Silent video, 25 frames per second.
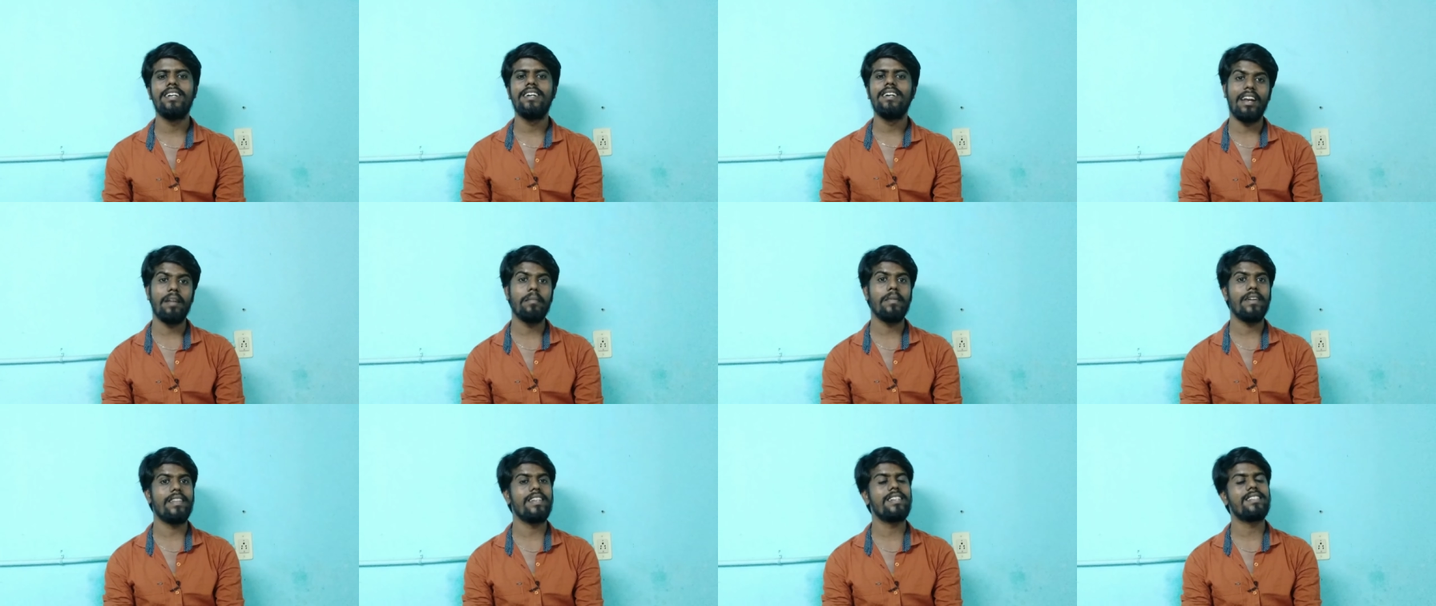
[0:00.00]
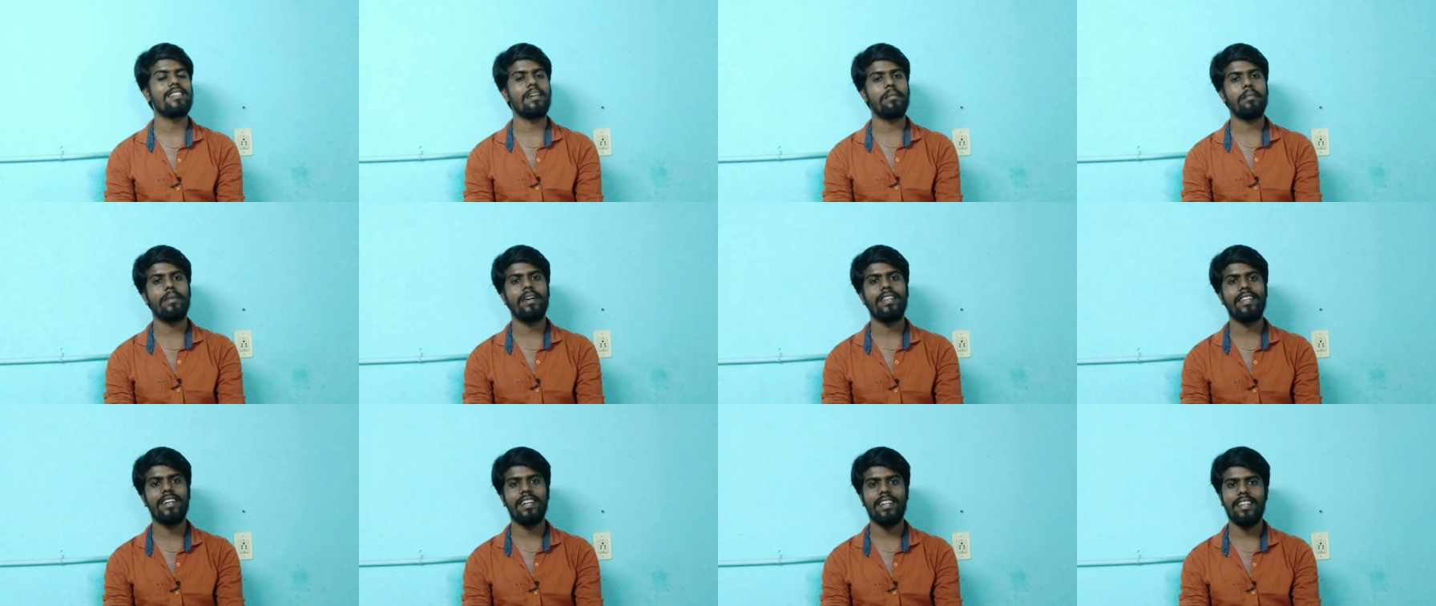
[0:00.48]
இந்த மாதிரி
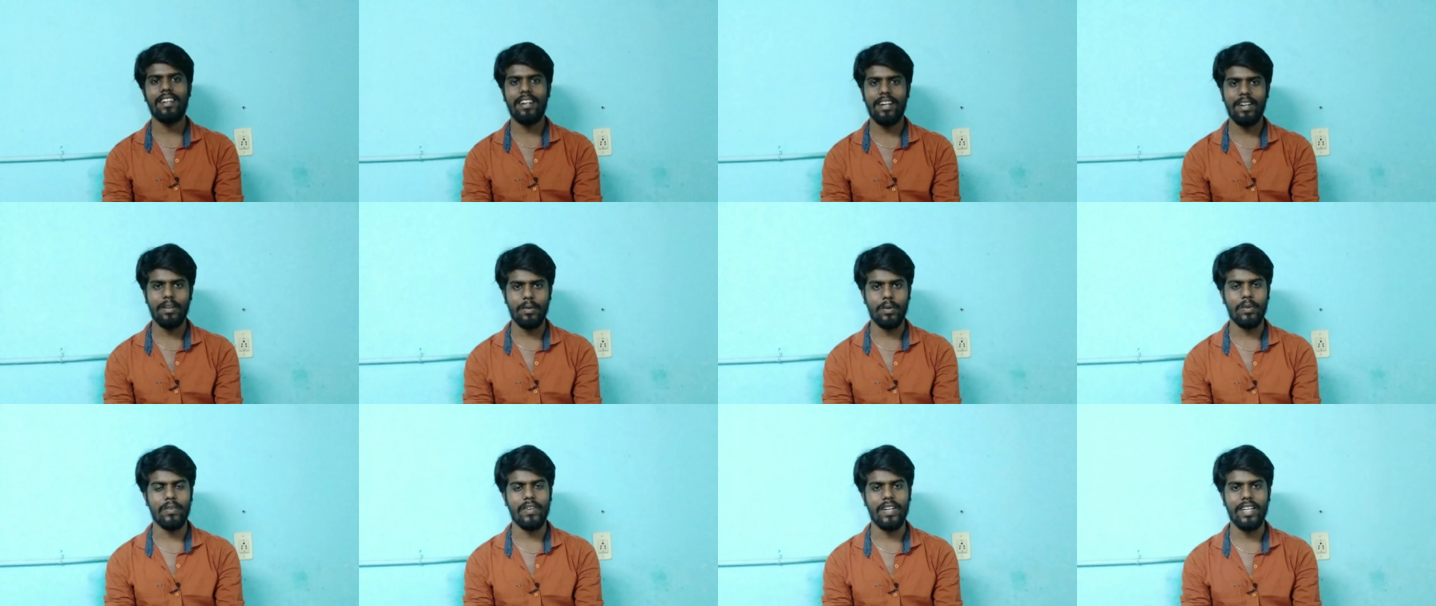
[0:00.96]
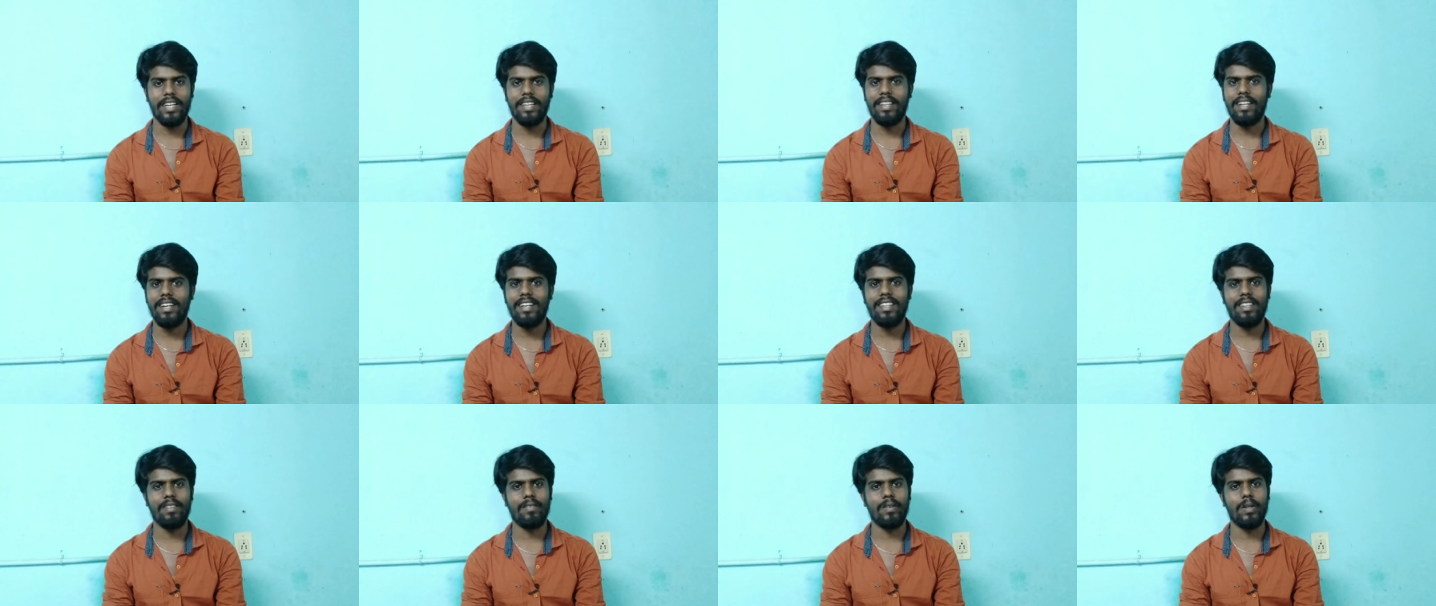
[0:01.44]
சம்பாதிக்கிறதுக்கான ஒரு வழியை
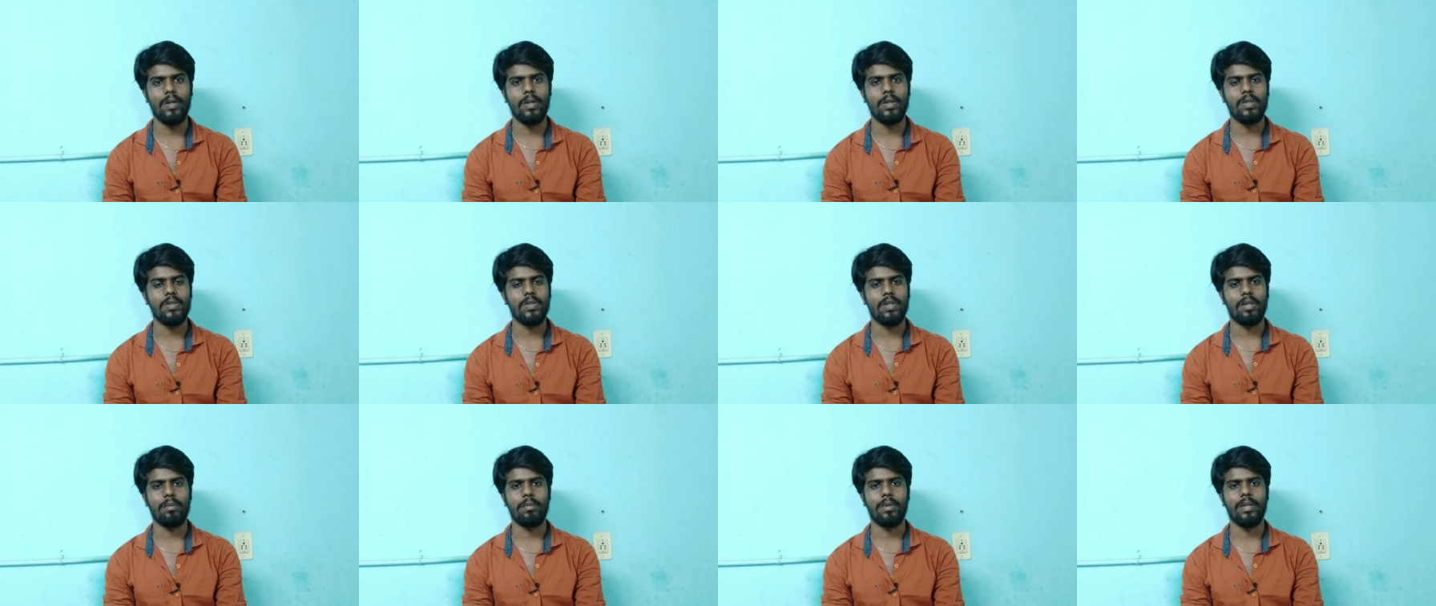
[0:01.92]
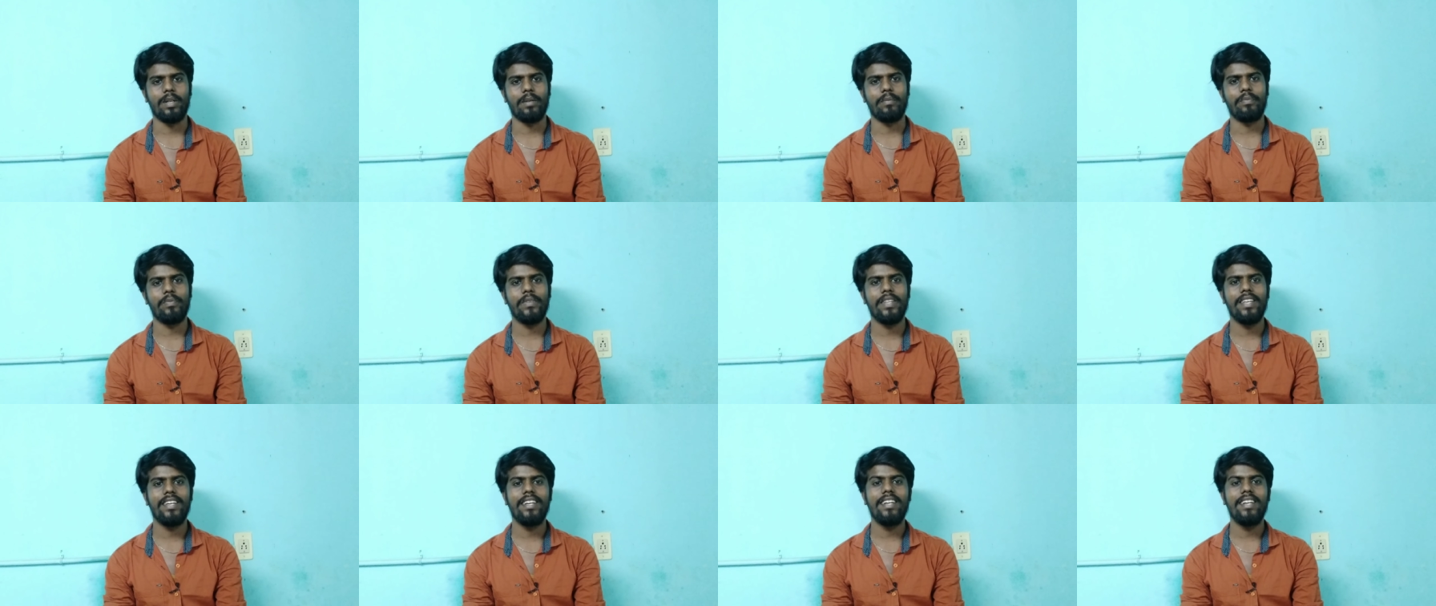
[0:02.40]
தான் இந்த வீட்டில் சொல்ல போகிறேன்